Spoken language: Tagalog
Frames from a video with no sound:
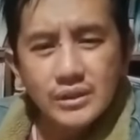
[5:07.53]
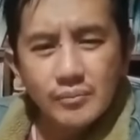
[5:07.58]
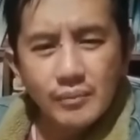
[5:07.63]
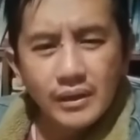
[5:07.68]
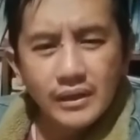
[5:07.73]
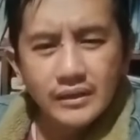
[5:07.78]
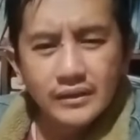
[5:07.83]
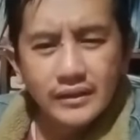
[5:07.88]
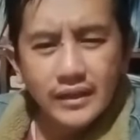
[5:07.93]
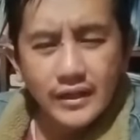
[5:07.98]
ti
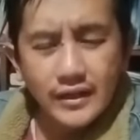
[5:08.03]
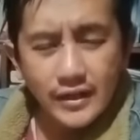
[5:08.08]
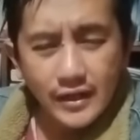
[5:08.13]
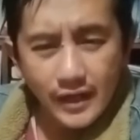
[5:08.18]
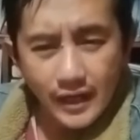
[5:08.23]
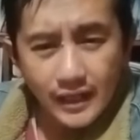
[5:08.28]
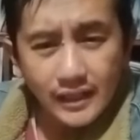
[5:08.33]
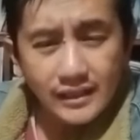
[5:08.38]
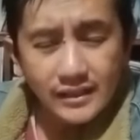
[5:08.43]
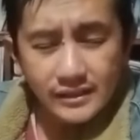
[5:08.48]
mang
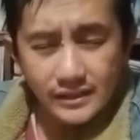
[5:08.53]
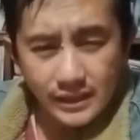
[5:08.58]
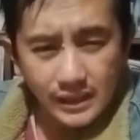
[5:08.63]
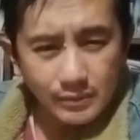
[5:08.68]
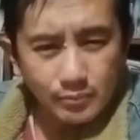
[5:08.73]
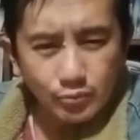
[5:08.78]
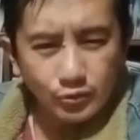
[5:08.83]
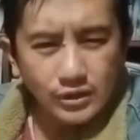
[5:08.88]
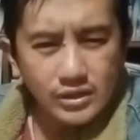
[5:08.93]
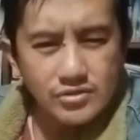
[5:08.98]
dadadali ti
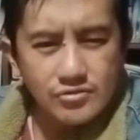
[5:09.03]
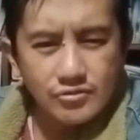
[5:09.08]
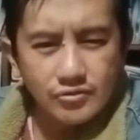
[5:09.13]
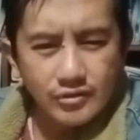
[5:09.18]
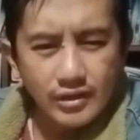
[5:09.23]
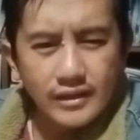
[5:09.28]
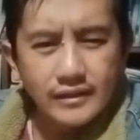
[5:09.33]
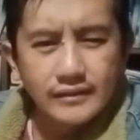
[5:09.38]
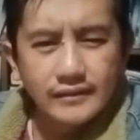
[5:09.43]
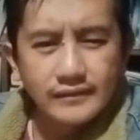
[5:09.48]

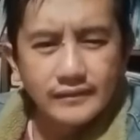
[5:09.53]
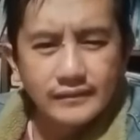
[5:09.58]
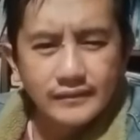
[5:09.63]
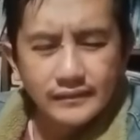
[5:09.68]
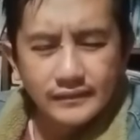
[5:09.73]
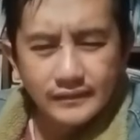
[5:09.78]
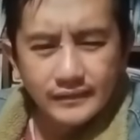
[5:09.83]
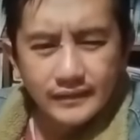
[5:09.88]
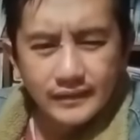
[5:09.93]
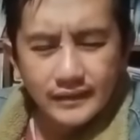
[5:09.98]
reputasyon na.
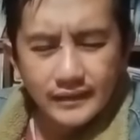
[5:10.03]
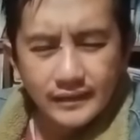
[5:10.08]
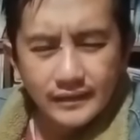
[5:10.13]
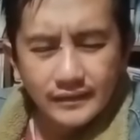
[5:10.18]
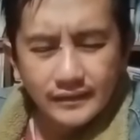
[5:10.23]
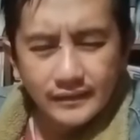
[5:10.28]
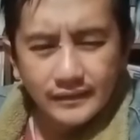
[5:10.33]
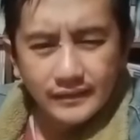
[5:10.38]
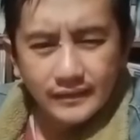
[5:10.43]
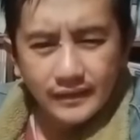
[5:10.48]

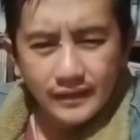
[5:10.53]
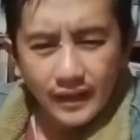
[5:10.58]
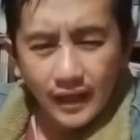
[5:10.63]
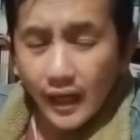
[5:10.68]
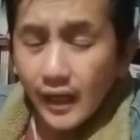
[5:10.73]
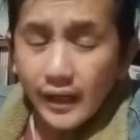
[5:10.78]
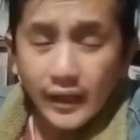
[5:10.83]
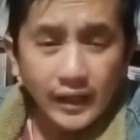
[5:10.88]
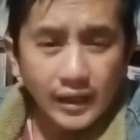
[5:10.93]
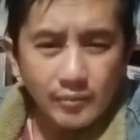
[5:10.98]

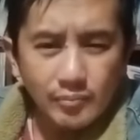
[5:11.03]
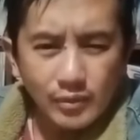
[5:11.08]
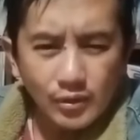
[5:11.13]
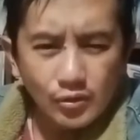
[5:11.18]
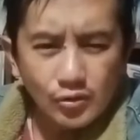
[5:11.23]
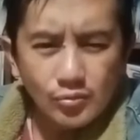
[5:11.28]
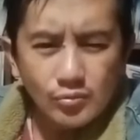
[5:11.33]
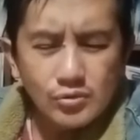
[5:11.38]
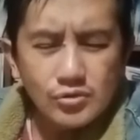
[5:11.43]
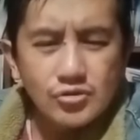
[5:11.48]
Han na nga
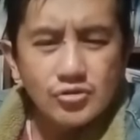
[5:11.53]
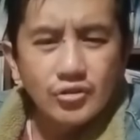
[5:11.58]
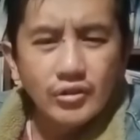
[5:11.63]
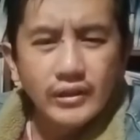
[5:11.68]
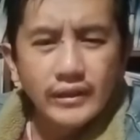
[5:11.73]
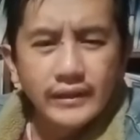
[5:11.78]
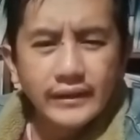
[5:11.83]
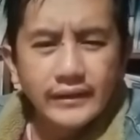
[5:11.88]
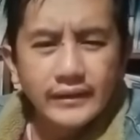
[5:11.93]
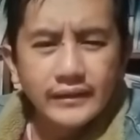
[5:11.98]
ipalubos
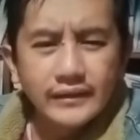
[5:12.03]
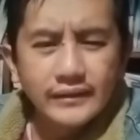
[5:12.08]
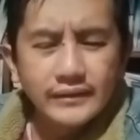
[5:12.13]
nga